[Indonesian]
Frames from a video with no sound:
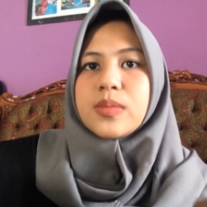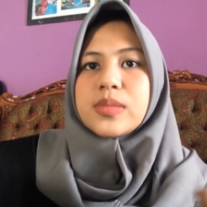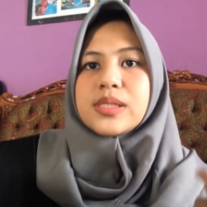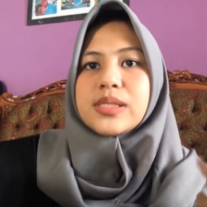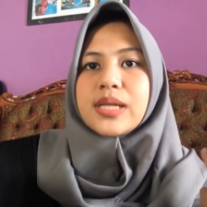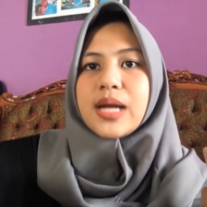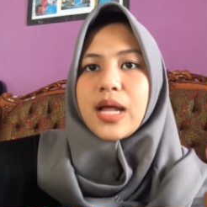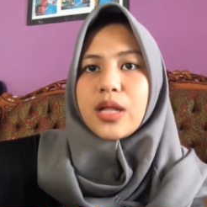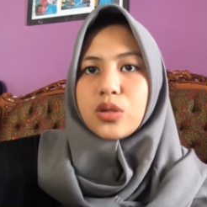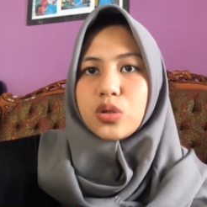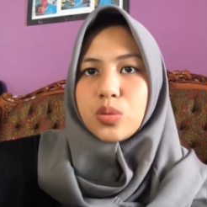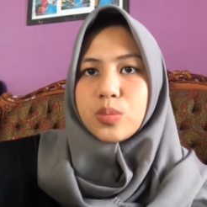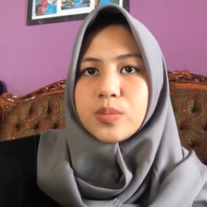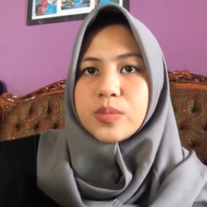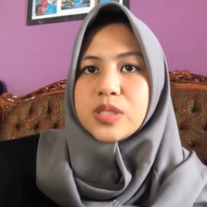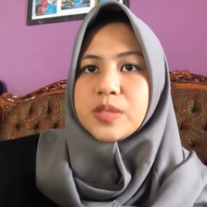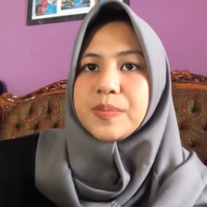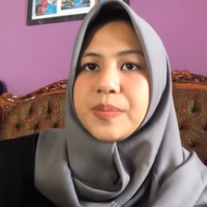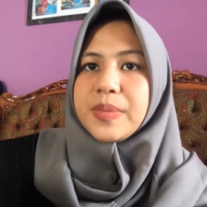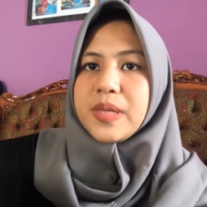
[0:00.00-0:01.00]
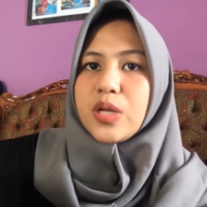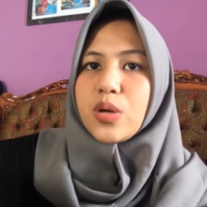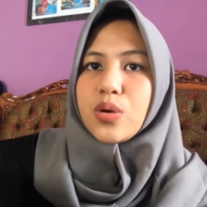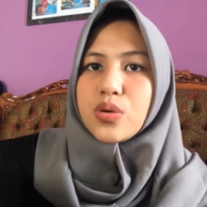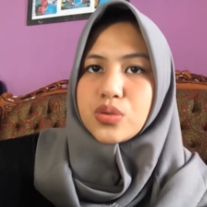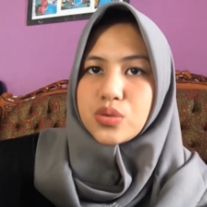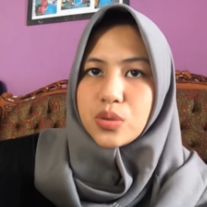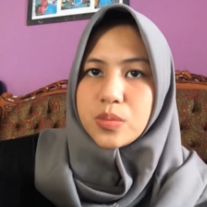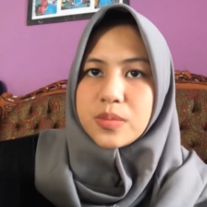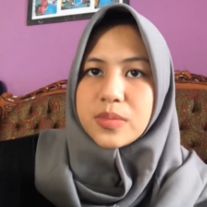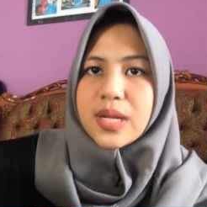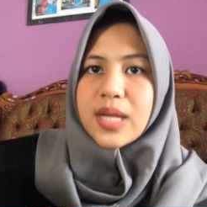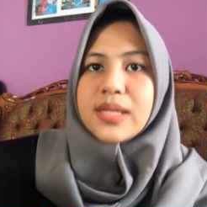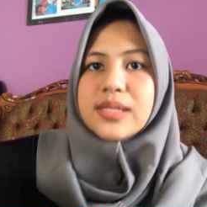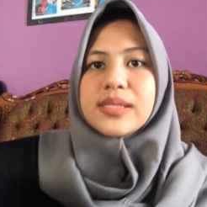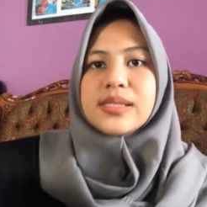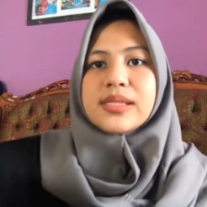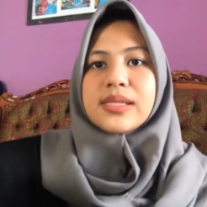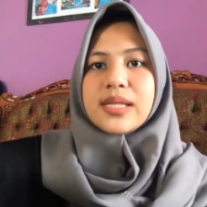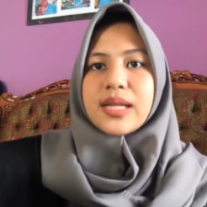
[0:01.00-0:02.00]
stratum spinosum, dan
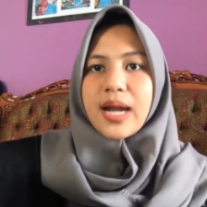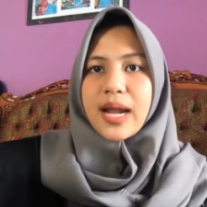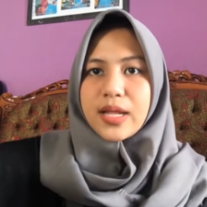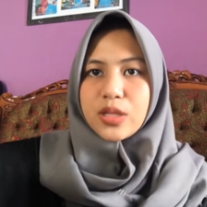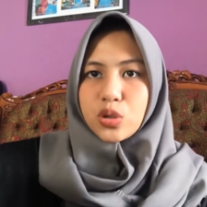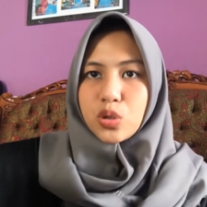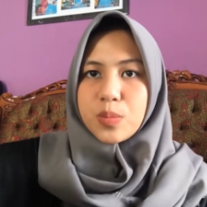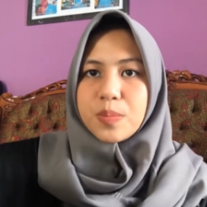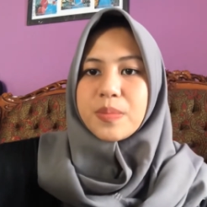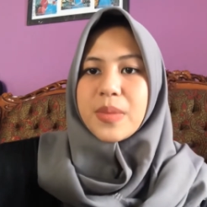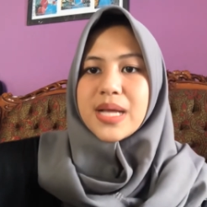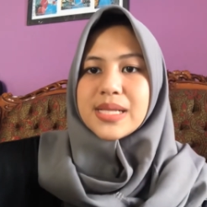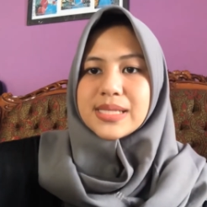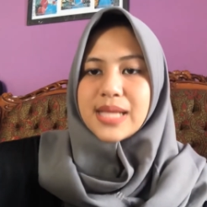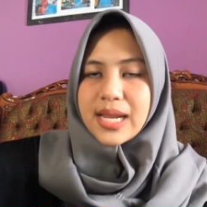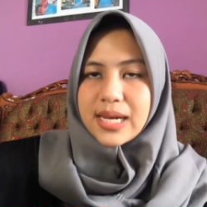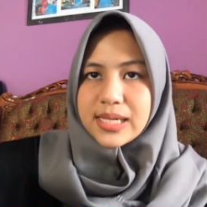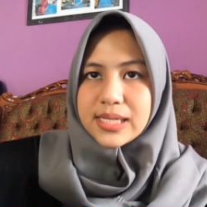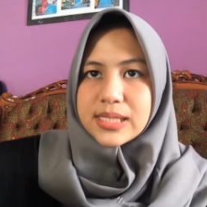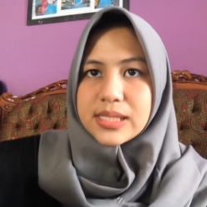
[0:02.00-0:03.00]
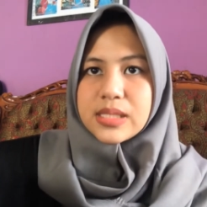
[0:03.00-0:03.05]
stratum basalis.